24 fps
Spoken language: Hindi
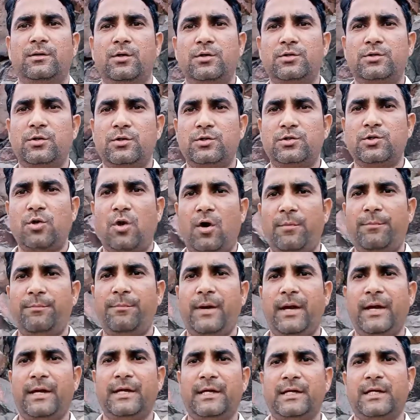दोस्तों जॉब
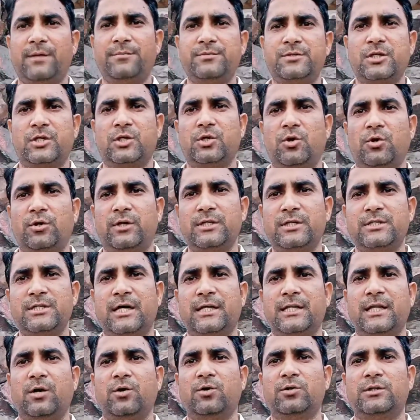में इनकम सिक्योरिटी
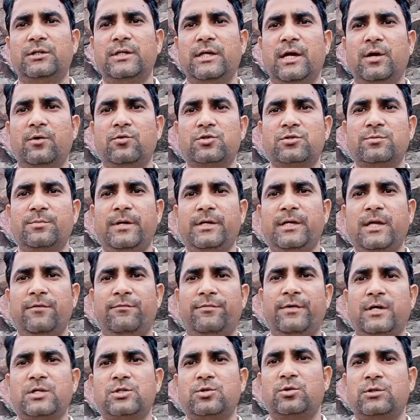ज़्यादा होती है उसमें ये
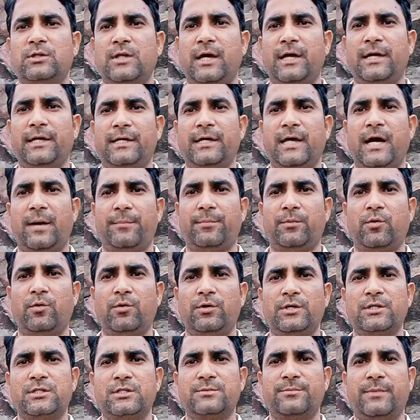फिक्स होता है कि
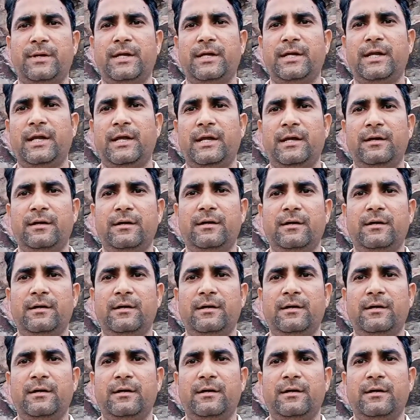आपको इस महीने